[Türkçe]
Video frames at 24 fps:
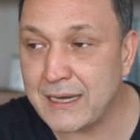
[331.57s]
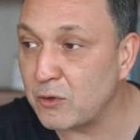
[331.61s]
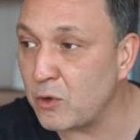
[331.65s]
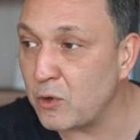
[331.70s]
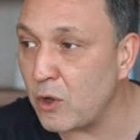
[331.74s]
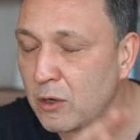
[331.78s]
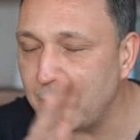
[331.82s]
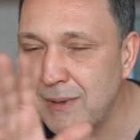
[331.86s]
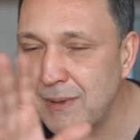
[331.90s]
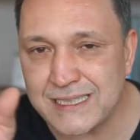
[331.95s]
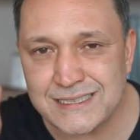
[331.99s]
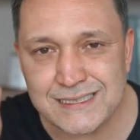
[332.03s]

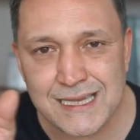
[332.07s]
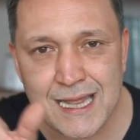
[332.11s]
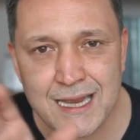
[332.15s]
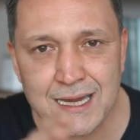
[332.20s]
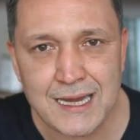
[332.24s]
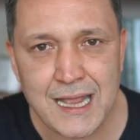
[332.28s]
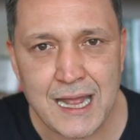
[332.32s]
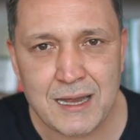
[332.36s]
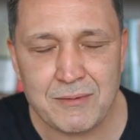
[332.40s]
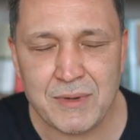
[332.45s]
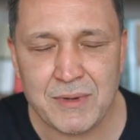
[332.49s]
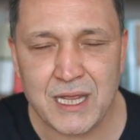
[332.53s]
Görmezden
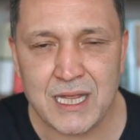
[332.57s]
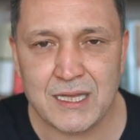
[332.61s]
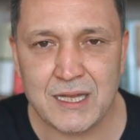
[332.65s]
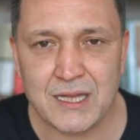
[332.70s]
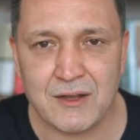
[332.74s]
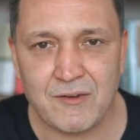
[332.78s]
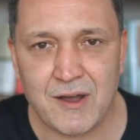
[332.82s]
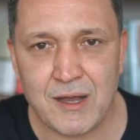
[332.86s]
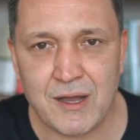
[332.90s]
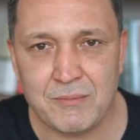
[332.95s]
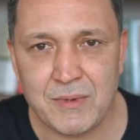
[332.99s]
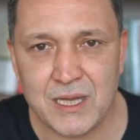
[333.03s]
gelmeye
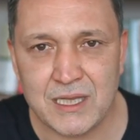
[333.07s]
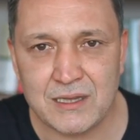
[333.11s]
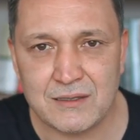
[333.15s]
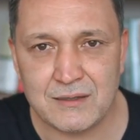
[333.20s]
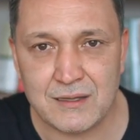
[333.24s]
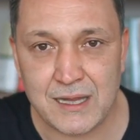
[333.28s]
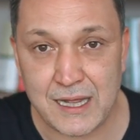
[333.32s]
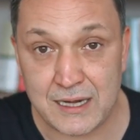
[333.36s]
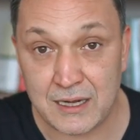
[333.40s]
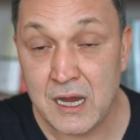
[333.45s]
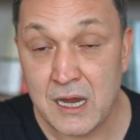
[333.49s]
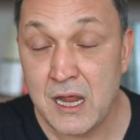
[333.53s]
devam
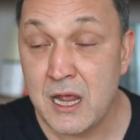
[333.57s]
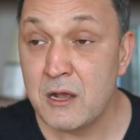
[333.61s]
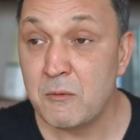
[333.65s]
ettiler.